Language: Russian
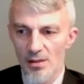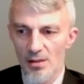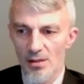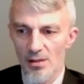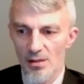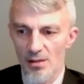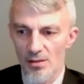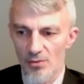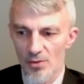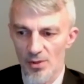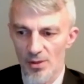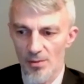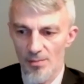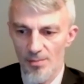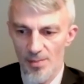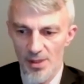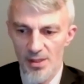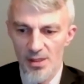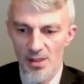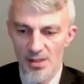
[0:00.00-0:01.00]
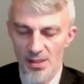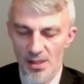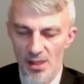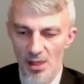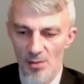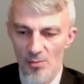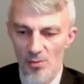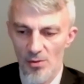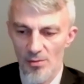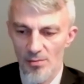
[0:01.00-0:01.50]
Вот питерский
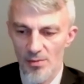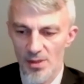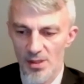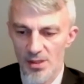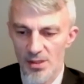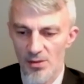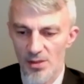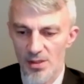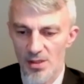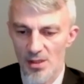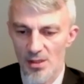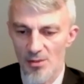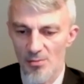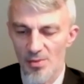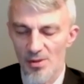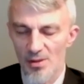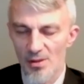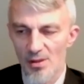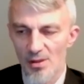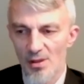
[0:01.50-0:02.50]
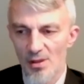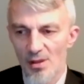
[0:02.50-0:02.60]
ОМОН действительно был.